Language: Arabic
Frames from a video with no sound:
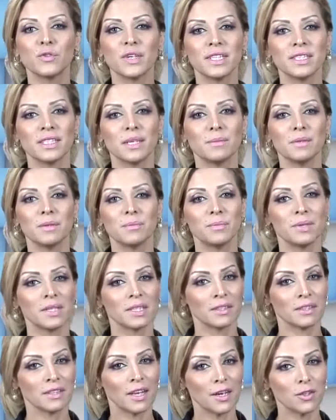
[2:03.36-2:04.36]
فيتامين بي
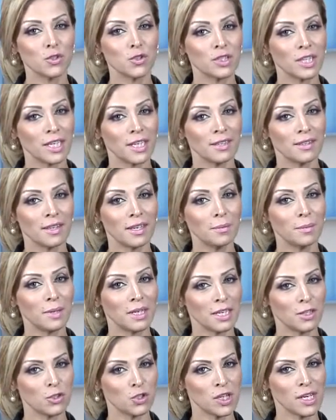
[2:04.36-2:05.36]
12 جيدا
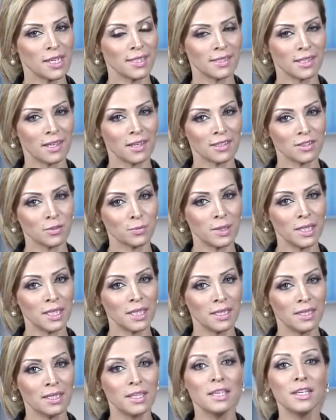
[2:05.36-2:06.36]
من الجهاز الهضمي
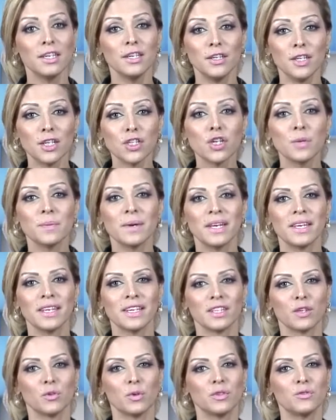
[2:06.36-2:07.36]
يجب أن
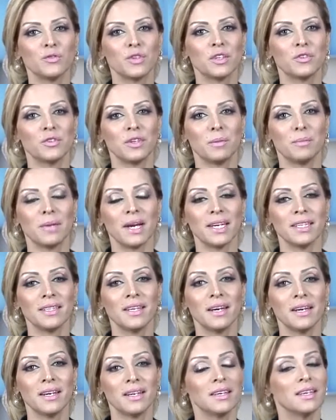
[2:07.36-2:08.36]
يتوفر في
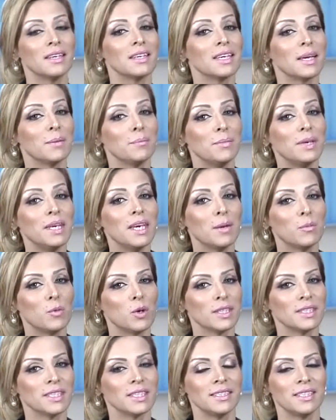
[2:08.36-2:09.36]
المعدة كمية
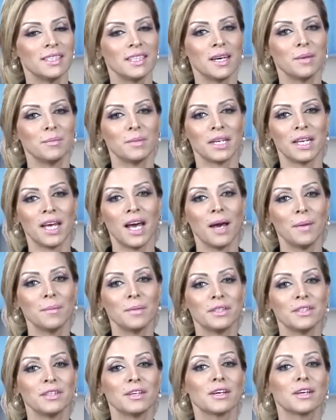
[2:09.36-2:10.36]
معتدلة من
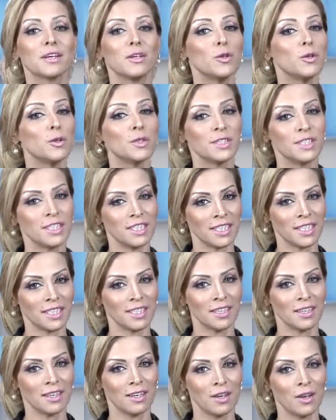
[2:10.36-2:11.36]
حامض كلوريدريك
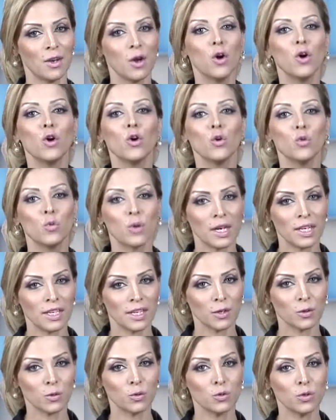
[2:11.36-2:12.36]
وأن
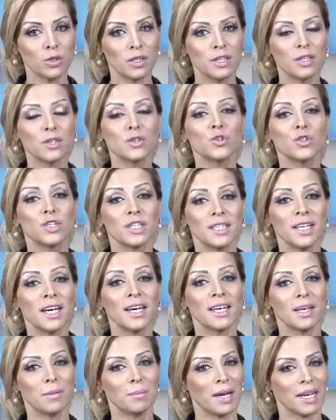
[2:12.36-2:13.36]
يكون
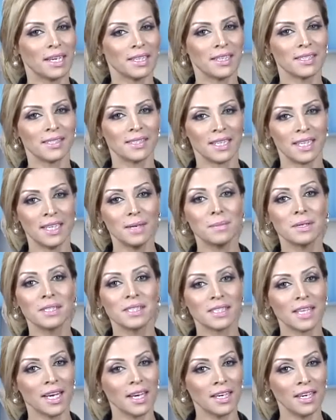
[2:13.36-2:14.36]
جدار المعدة سليما
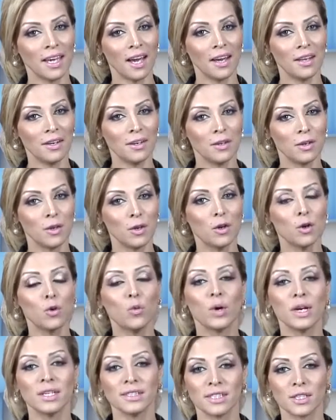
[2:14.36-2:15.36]
صحيحا
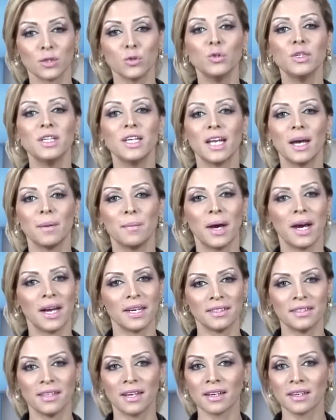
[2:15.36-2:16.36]
وأن تكون
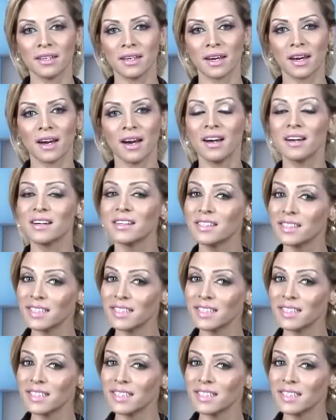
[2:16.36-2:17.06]
الأمعاء الدقيقة